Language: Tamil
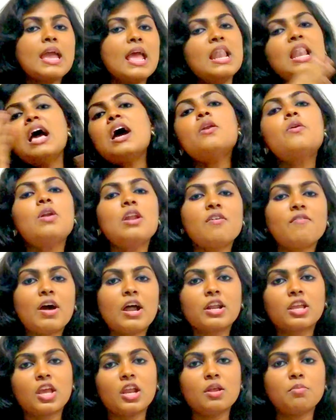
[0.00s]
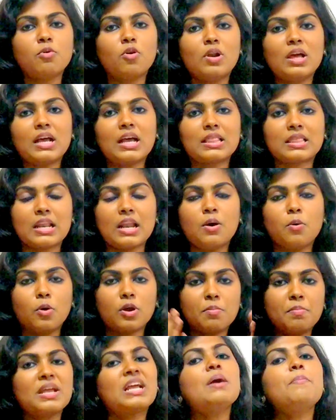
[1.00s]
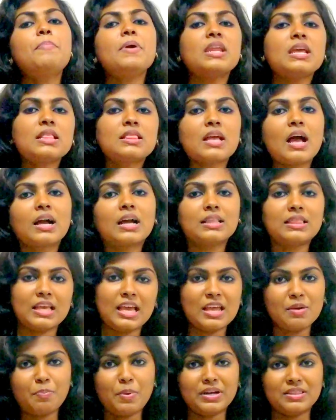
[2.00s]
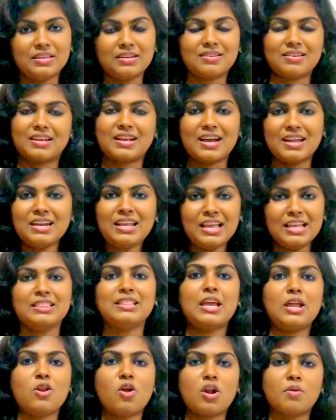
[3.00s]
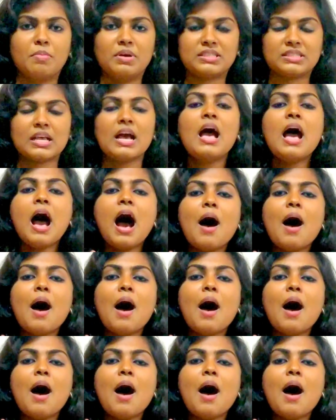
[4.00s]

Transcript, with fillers: எல்லாரோட வாழ்க்கையிலும் உலகத்துல ஒரு மிகப்பெரிய தாக்கத்தை ஏற்படுத்திட்டு இருக்காரு இந்த இலான் மஸ்க்